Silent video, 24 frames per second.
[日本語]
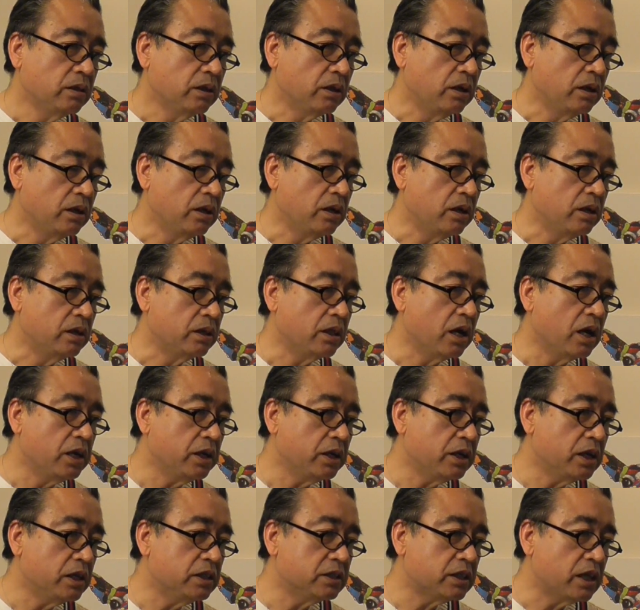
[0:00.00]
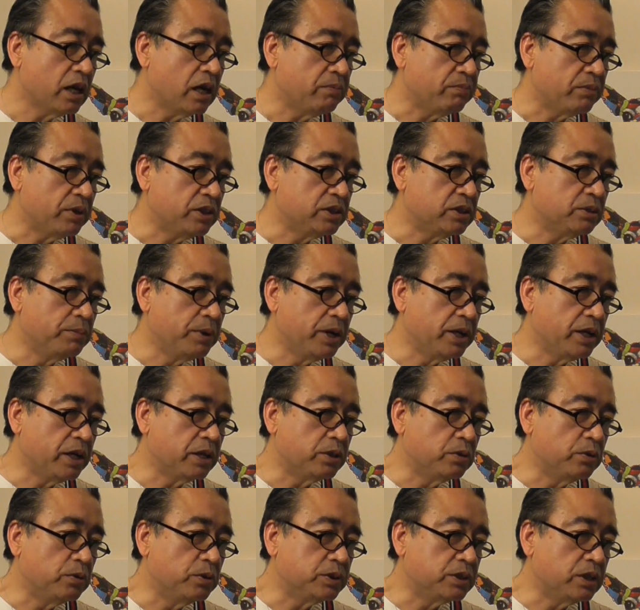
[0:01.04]
えー、谷健さんいつもありが
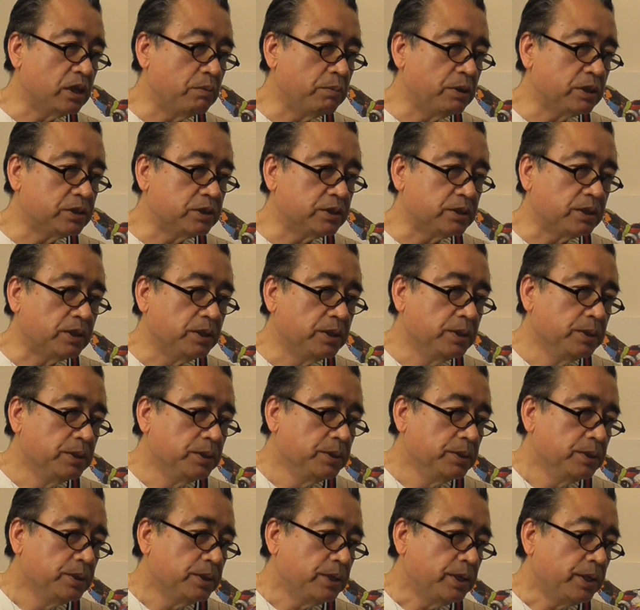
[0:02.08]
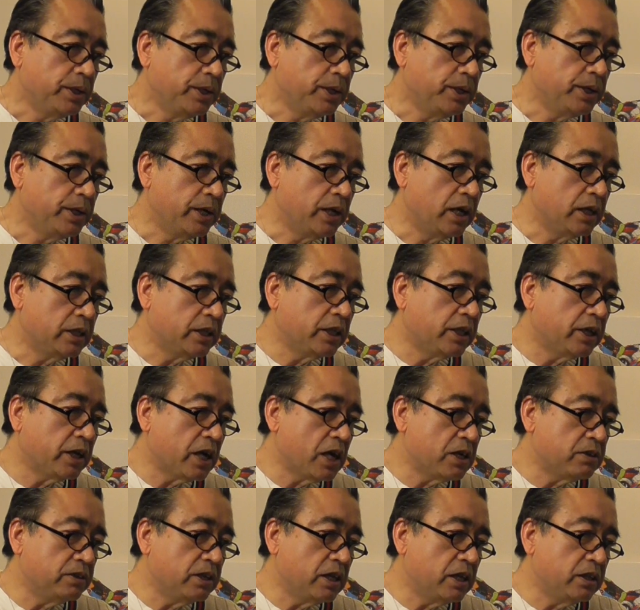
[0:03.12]
とうございます、えー、暖
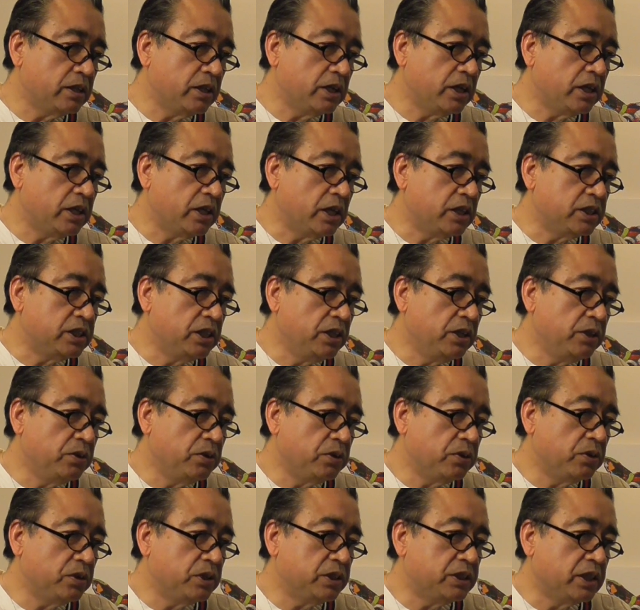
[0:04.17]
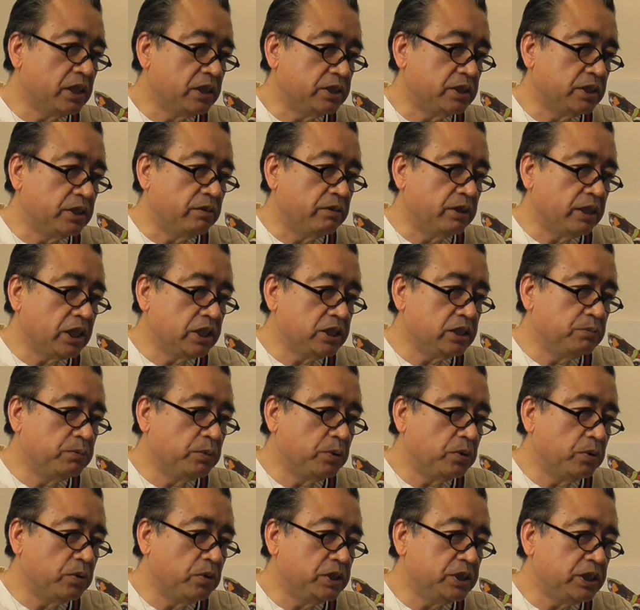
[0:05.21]
かくなってきて新緑の季節私
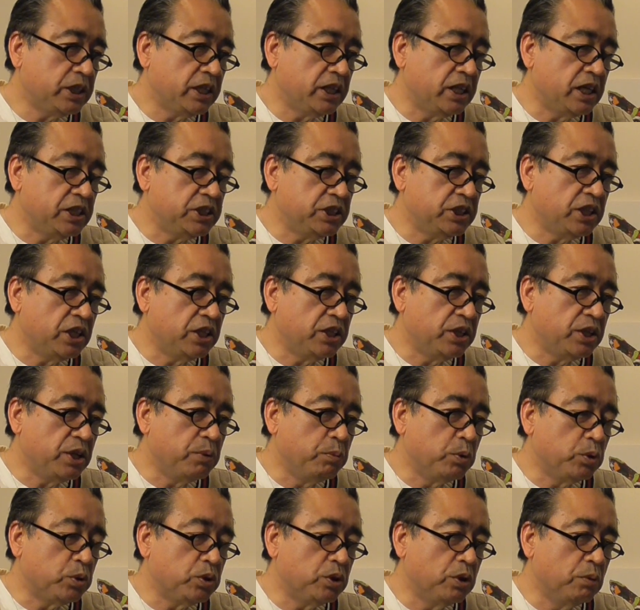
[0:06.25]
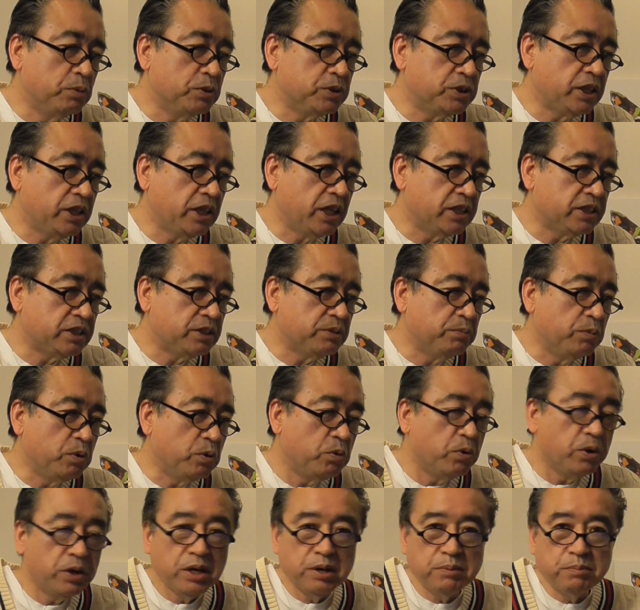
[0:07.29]
もこの時期が1年で最も好きですもう
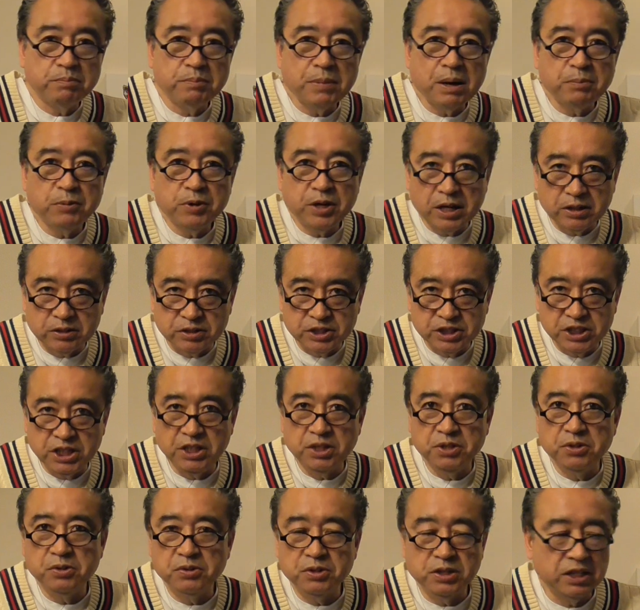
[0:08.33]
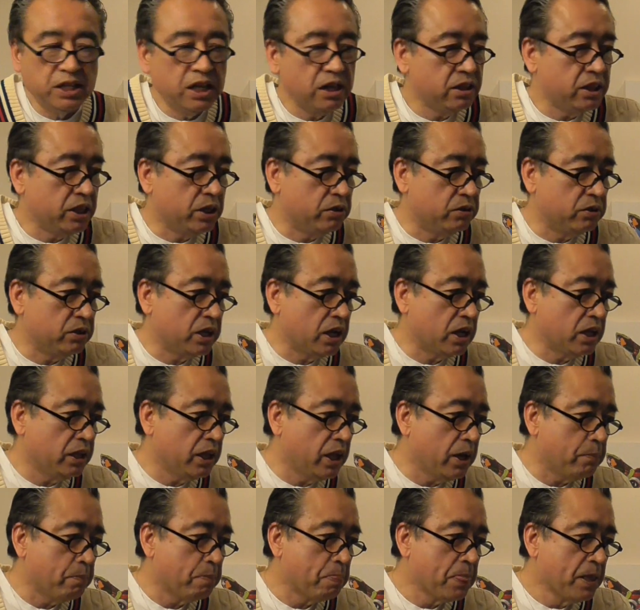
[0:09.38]
これ間もなく新緑になってくるから
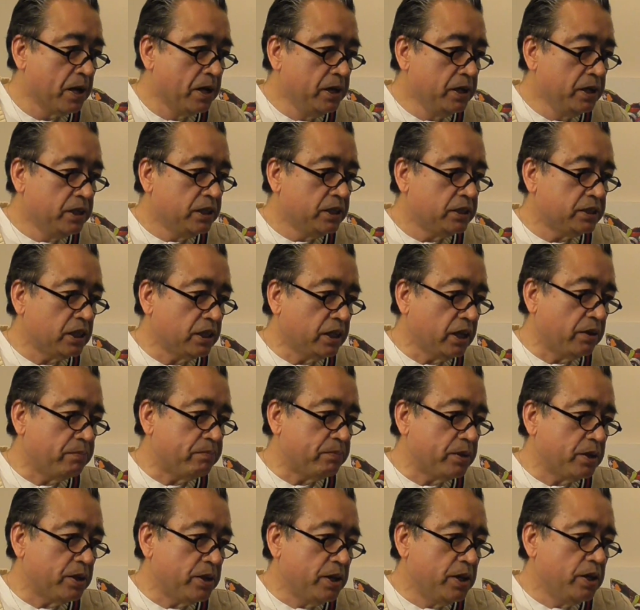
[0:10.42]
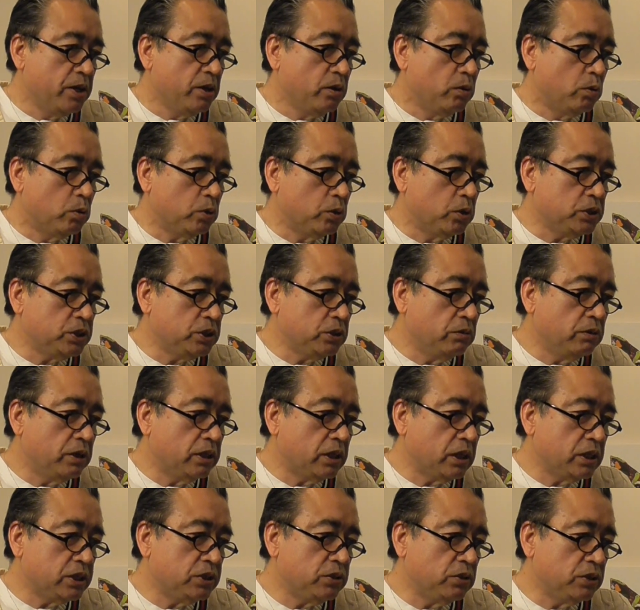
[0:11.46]
ねさて今年の
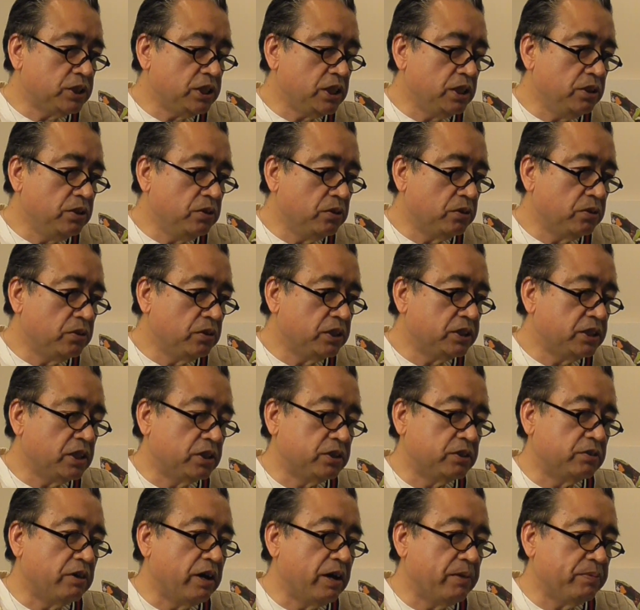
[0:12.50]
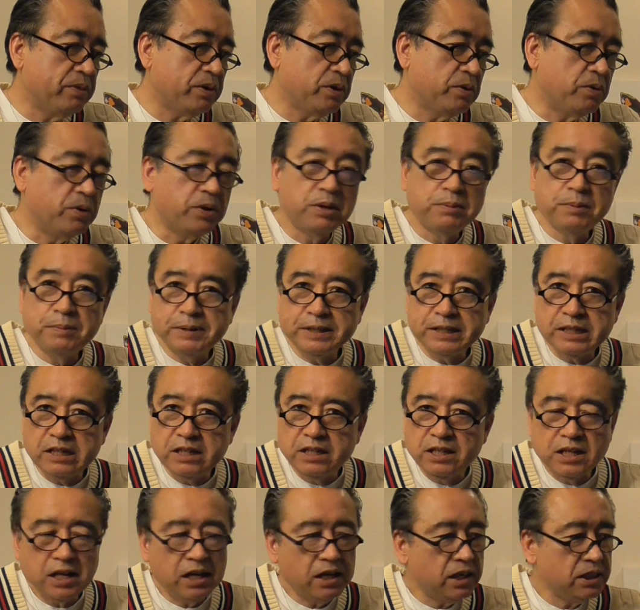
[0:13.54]
私の新緑の季節はこれはまた
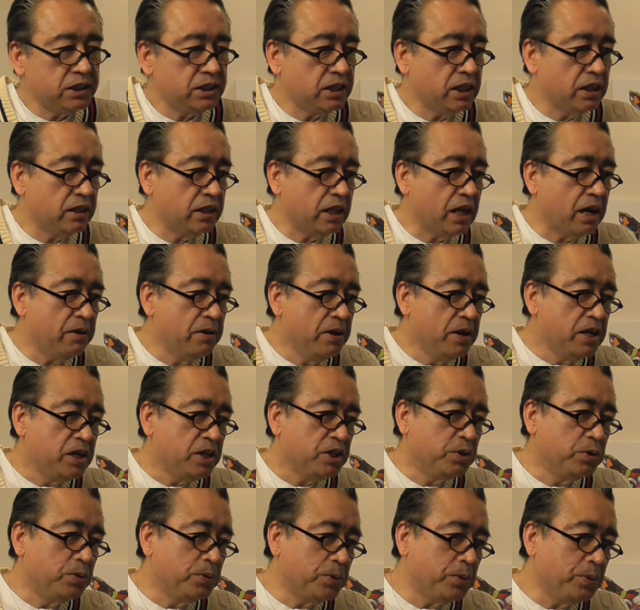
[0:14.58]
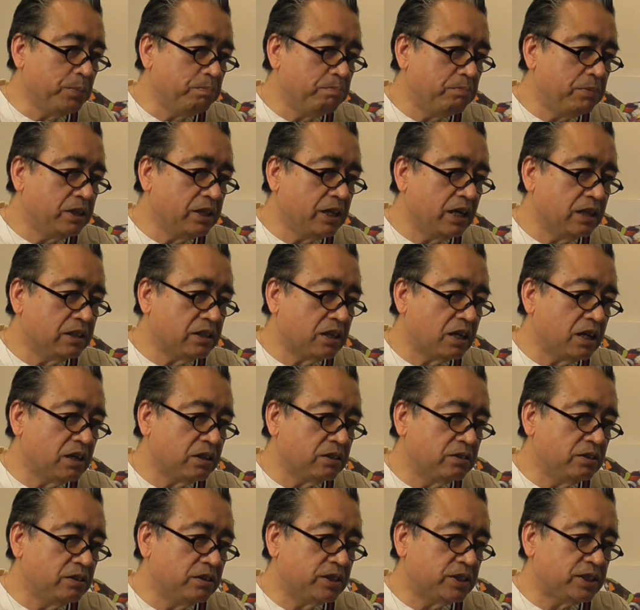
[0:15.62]
いい話なんだヨーロッパで
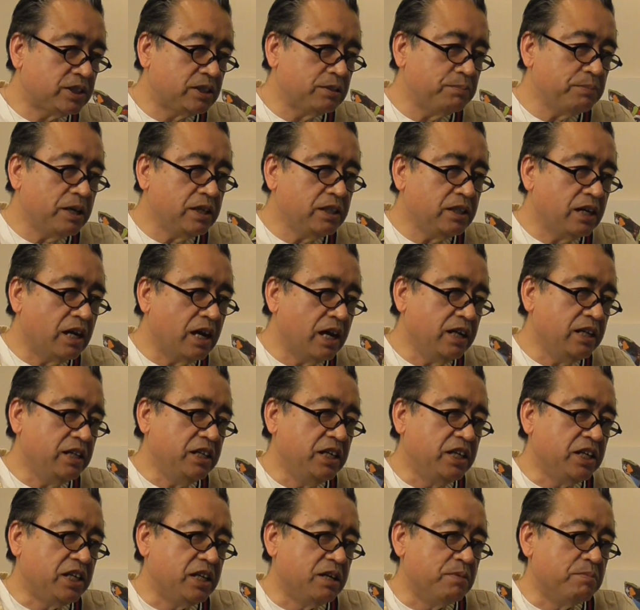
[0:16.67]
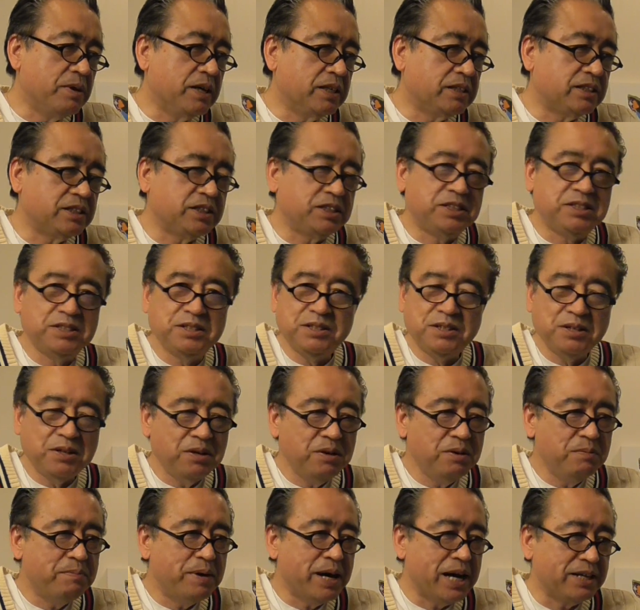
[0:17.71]
働く妻に会いに行きます
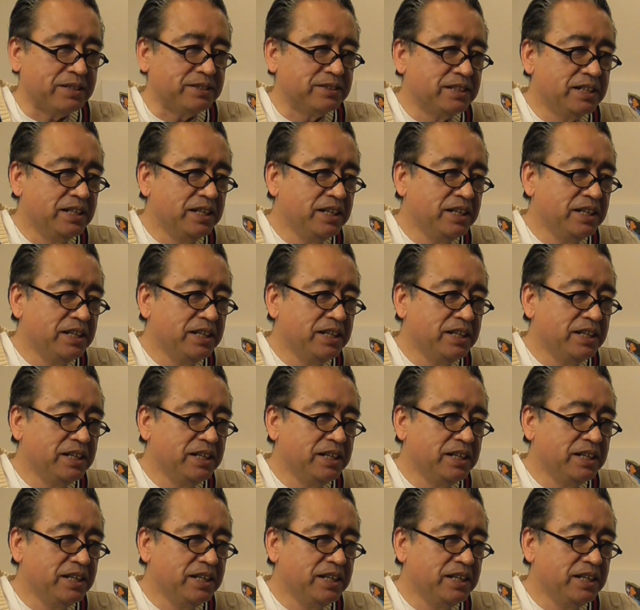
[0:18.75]
グローバル